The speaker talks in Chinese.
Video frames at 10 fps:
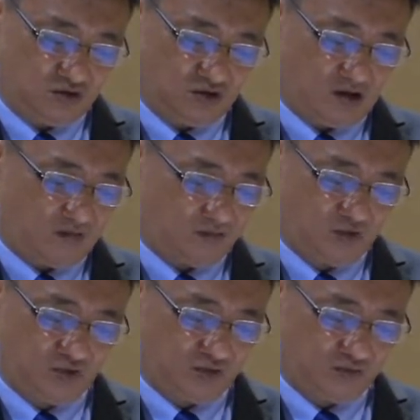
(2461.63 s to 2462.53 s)
啊，
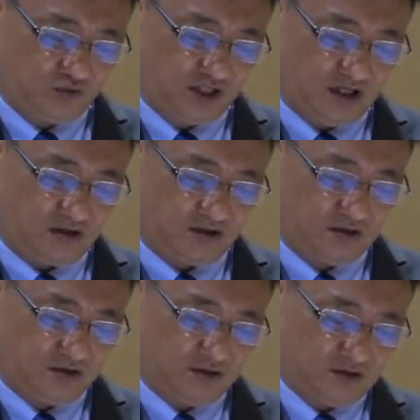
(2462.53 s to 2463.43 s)
不要
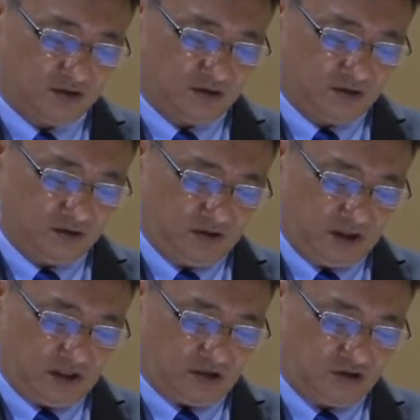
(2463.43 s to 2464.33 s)

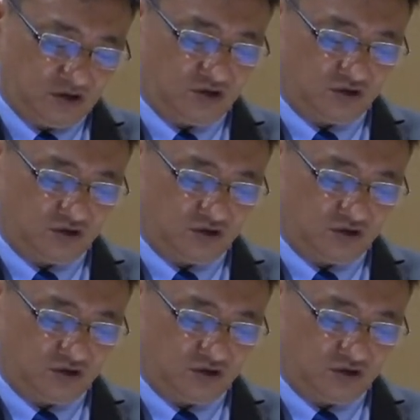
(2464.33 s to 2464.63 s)
拒